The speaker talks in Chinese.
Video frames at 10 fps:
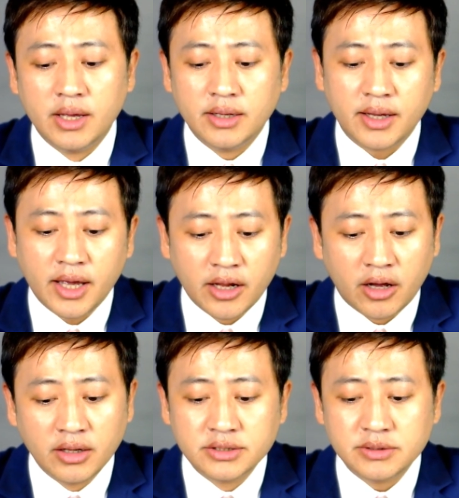那你看
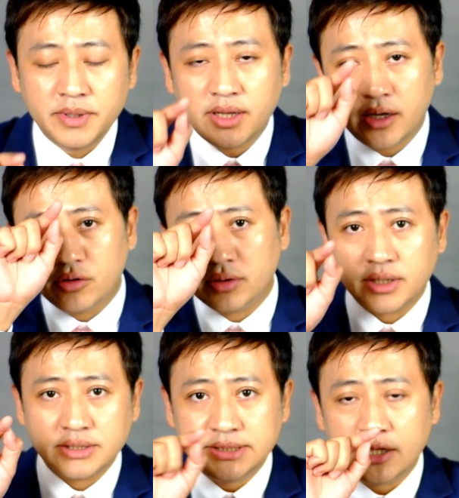到这边它有一
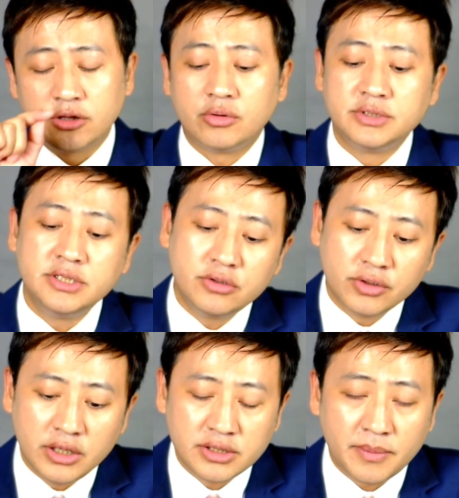个箭头，其实都
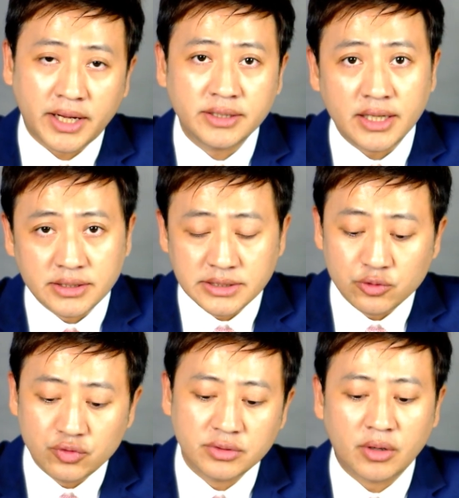可以再把它点进去。